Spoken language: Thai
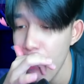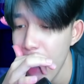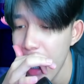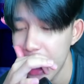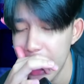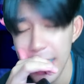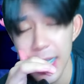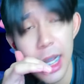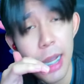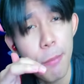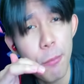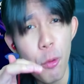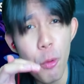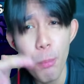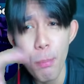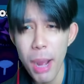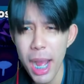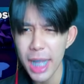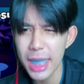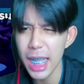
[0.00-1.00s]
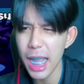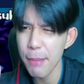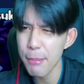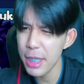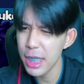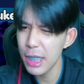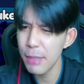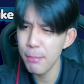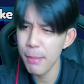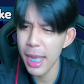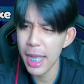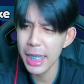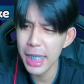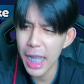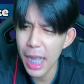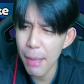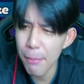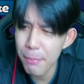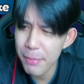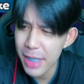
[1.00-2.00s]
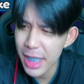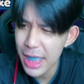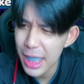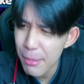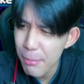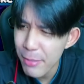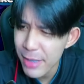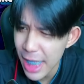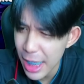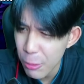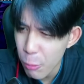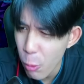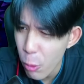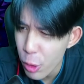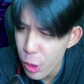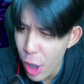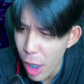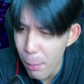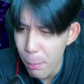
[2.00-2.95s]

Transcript: ทเองครับคุ้มมากนะครับ อย่าลืมมานะครับ อย่าลืมซันคงช็อป